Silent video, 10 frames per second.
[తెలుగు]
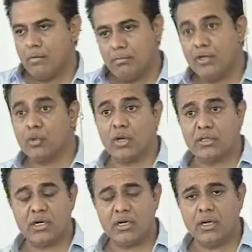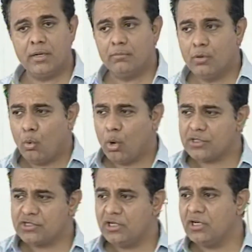మీరు కూడా ఎందుకంటే ఒక
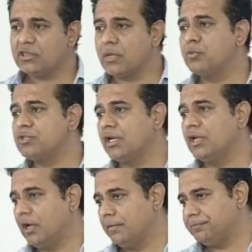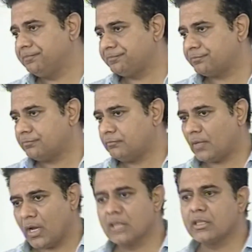చిన్న తప్పు జరిగినా
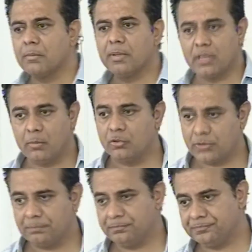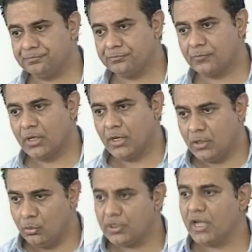అందరం బద్నాం అవుతాం ఈ
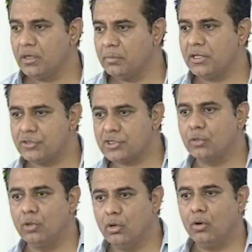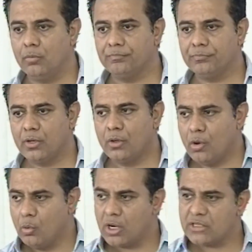నూట ఎనభై ఐదు చెరువుల్లో
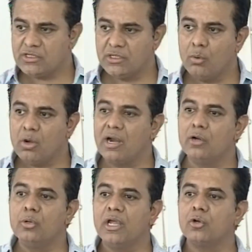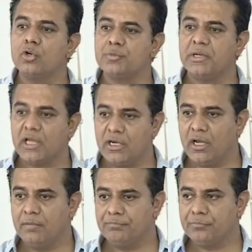ఒక చిన్న ఒక అడుగు ఎంక్రోచ్మెంట్ అయినా
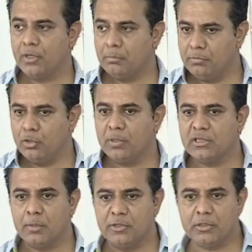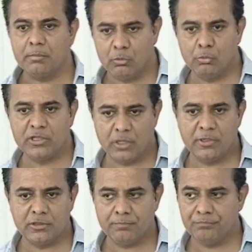మీరు బద్నామవుతాం మేము
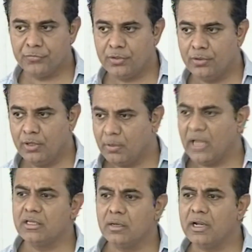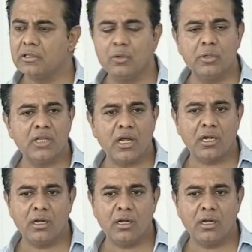బద్నామవుతాం ఇప్పుడు హైదరాబాద్లో ఇందాక